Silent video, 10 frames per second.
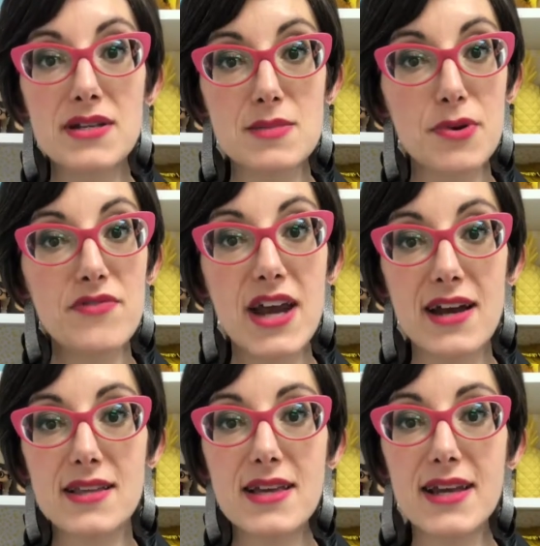
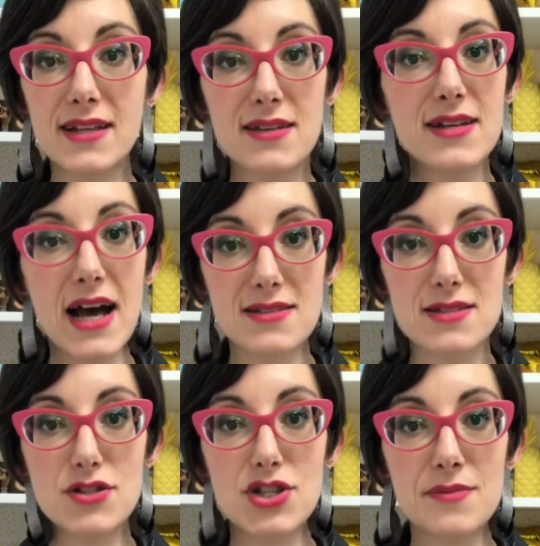rispolverare dei grandi
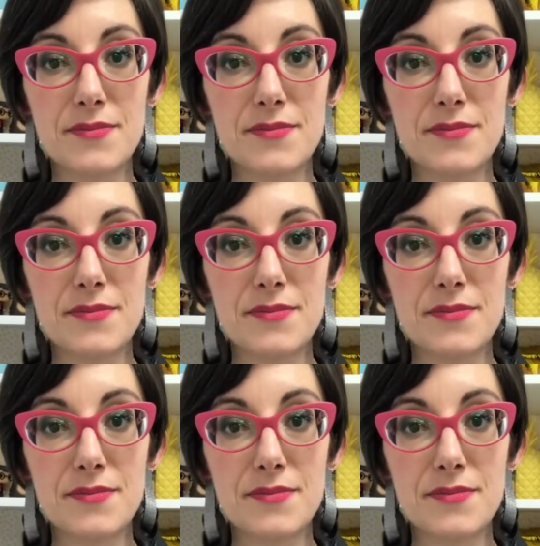classici,